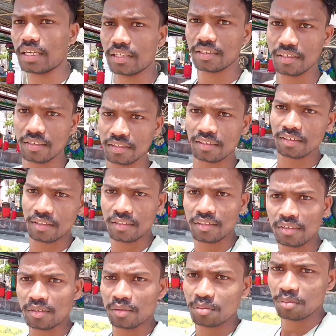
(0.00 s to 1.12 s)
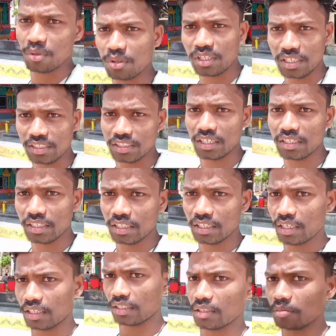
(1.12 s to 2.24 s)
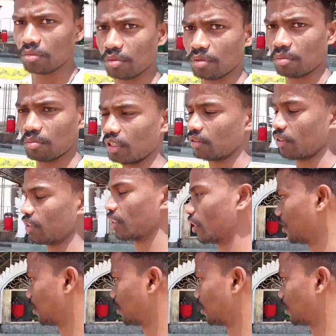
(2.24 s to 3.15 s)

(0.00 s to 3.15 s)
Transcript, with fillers: देख सकते गाइस यहाँ जो प्राउंट में मंदिर बहुत सारे छोटे